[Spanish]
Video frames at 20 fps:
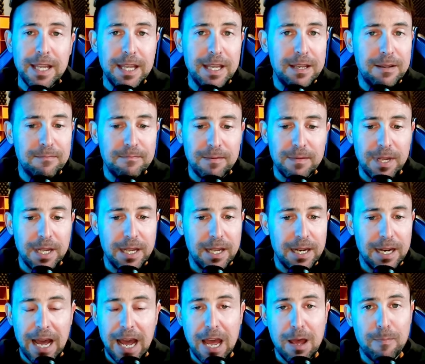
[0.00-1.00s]
Y
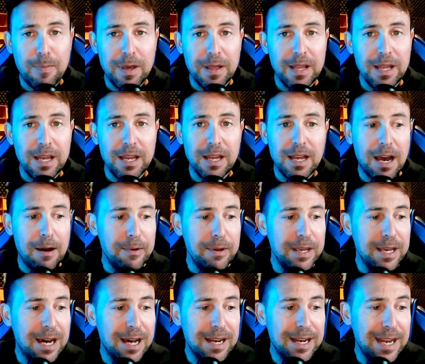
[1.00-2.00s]
eh, la EPD
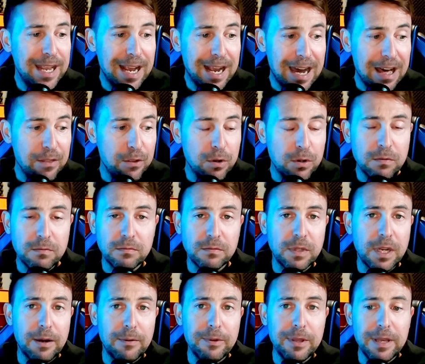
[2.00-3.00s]
había negado,
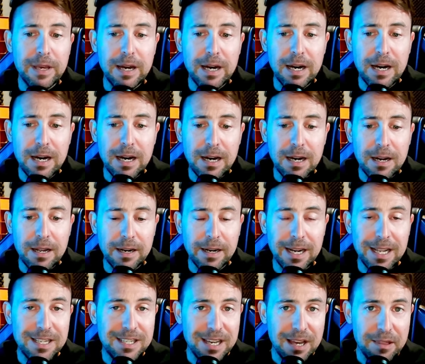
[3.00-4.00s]
había
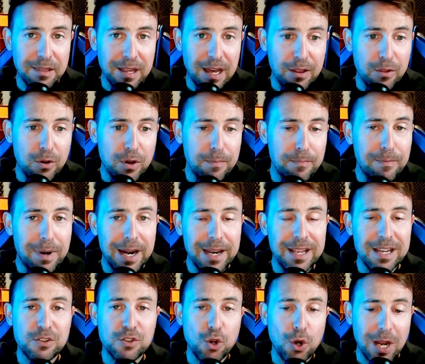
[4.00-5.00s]
rechazado en
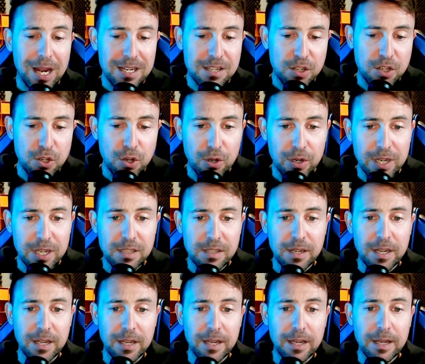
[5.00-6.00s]
varias
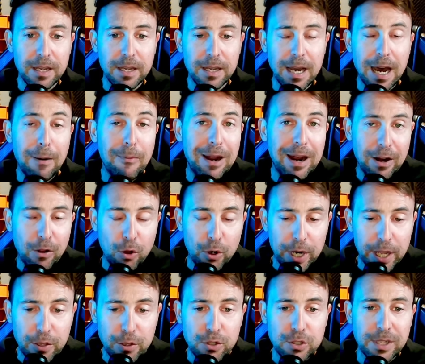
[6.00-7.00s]
ocasiones eh, hablar
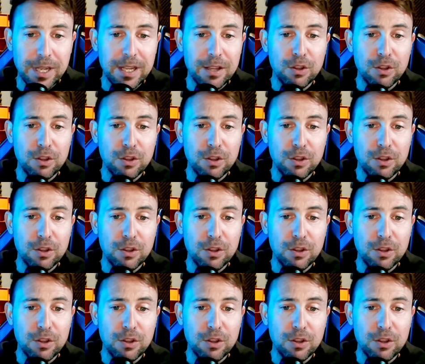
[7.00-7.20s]
con ellos.